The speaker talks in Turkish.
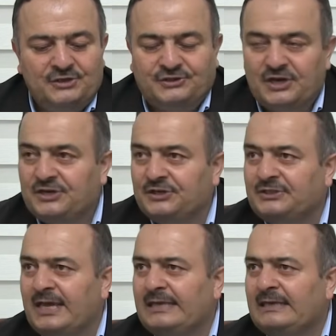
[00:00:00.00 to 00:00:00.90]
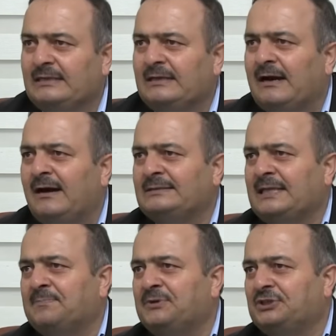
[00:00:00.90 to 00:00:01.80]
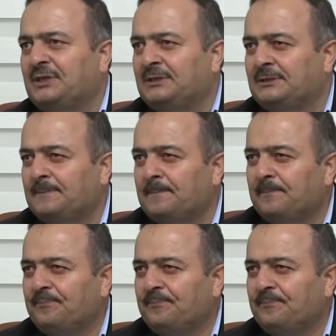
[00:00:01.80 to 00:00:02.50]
çekirdek ittihaz etmiştir.